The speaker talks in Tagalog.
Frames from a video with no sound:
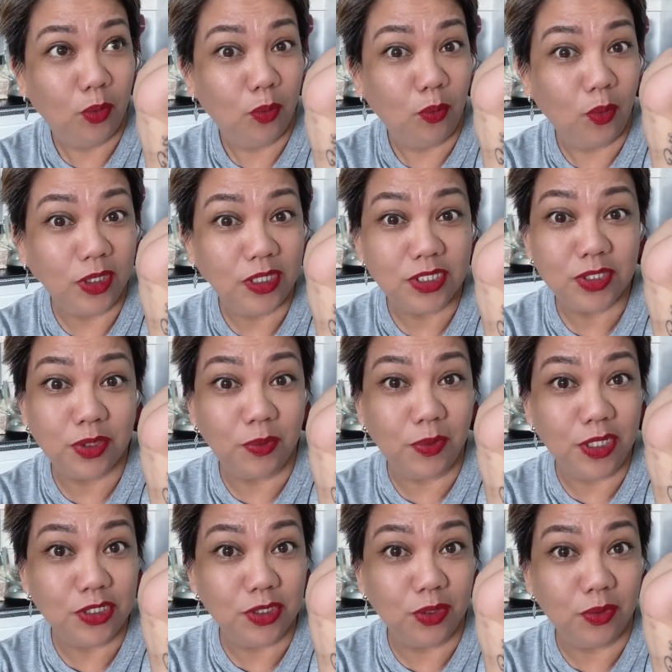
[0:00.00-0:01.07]
what is the
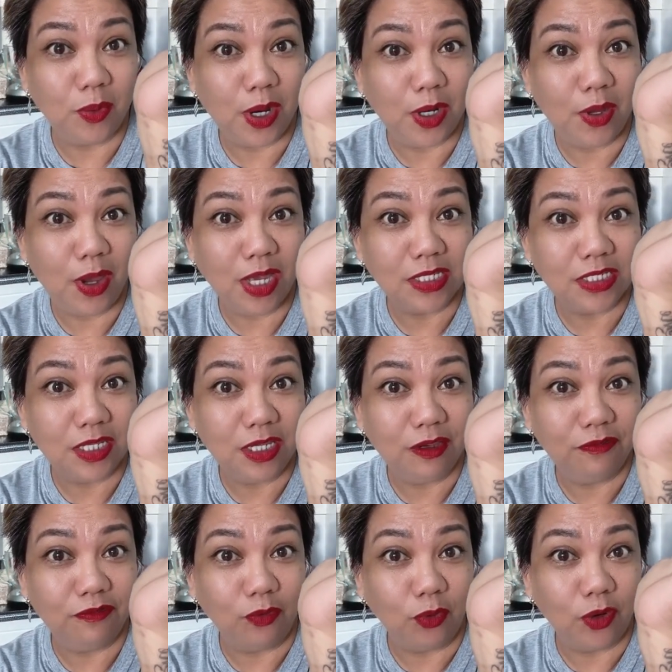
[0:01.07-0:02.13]
reason why are you
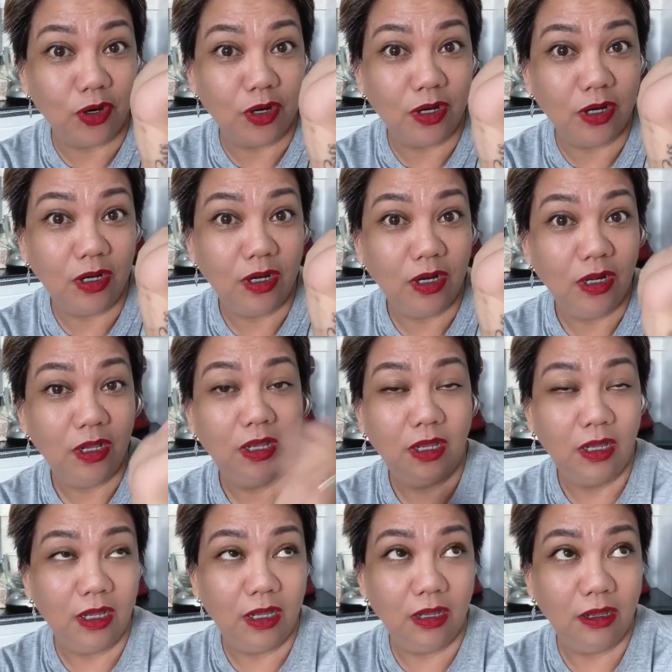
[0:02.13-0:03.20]
asking for
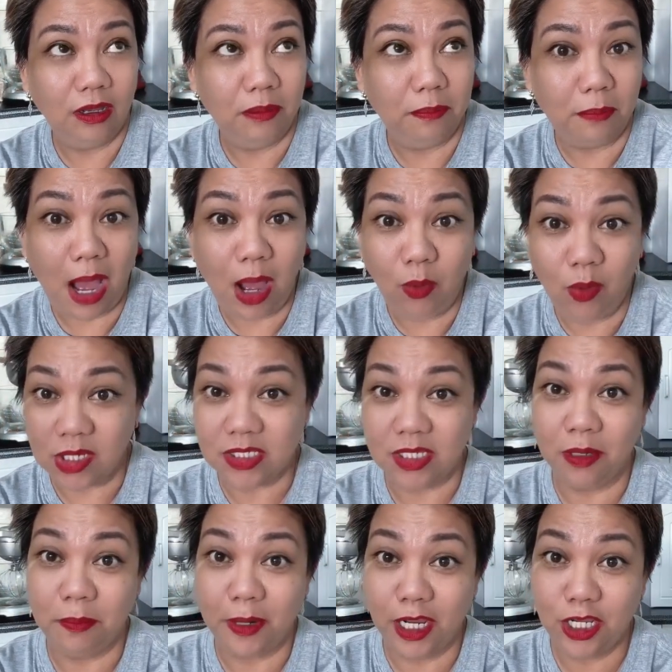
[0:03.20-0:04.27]
um, bawas
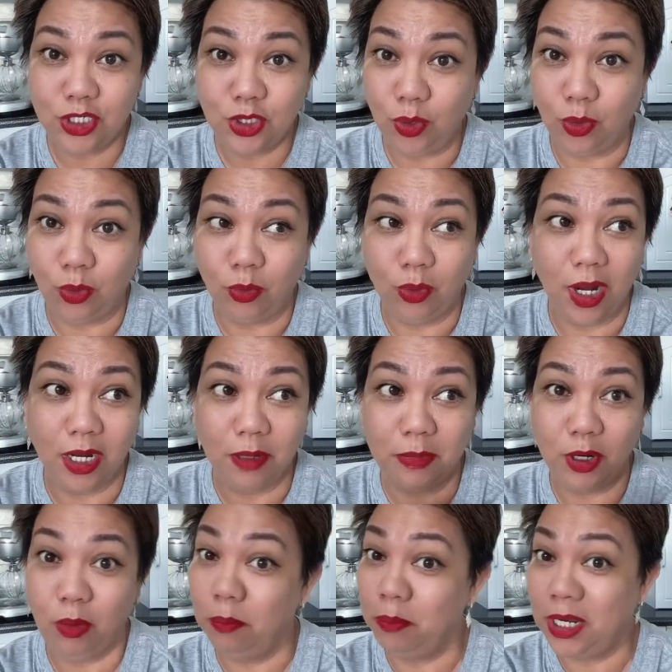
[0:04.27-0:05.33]
ng presyo? Wala naman
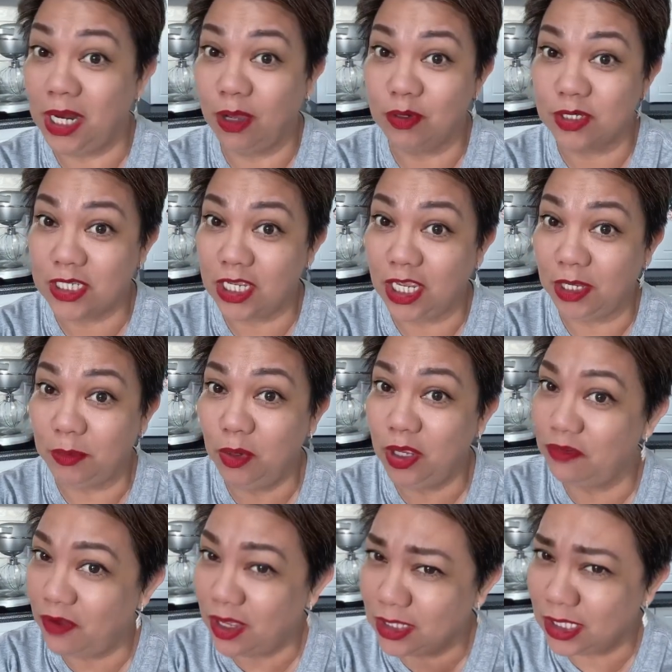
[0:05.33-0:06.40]
akong binawas sa cake mo. In
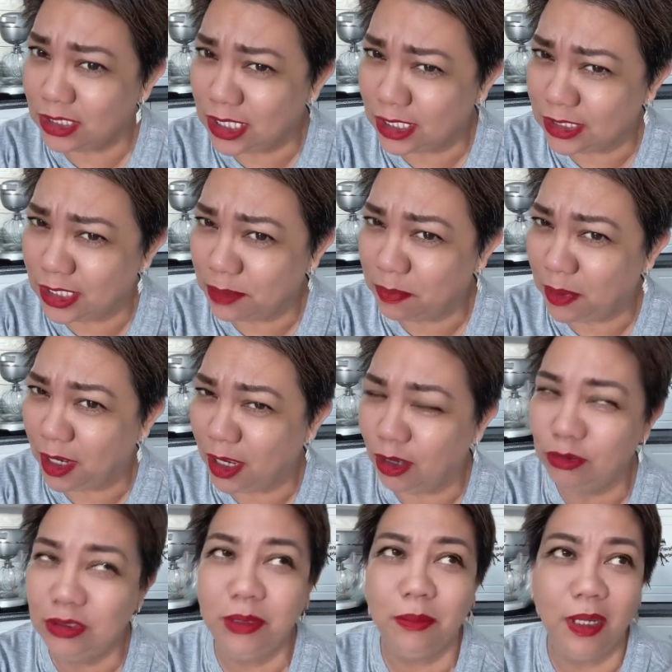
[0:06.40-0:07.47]
fact, nagdagdag pa nga
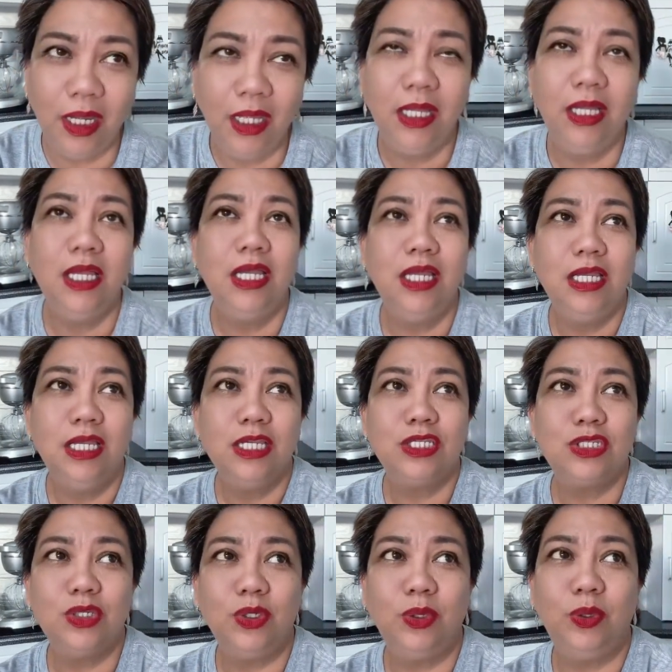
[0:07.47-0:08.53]
ako, di ba?
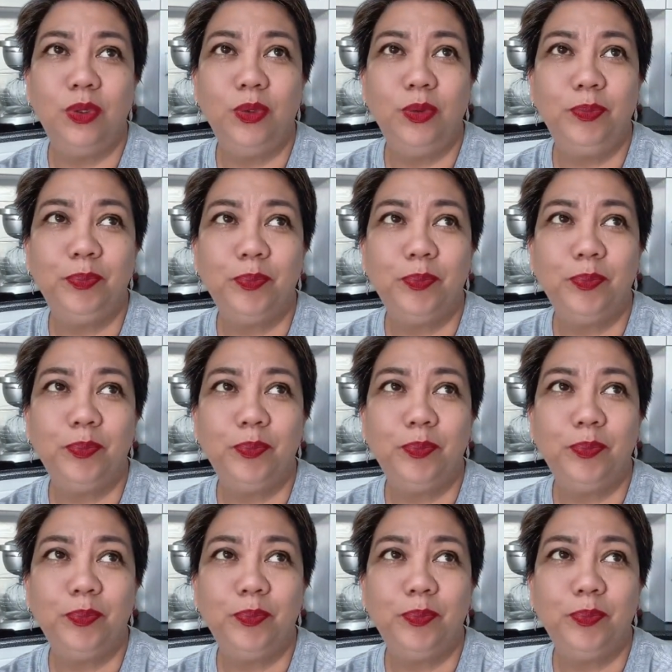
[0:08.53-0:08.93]
So,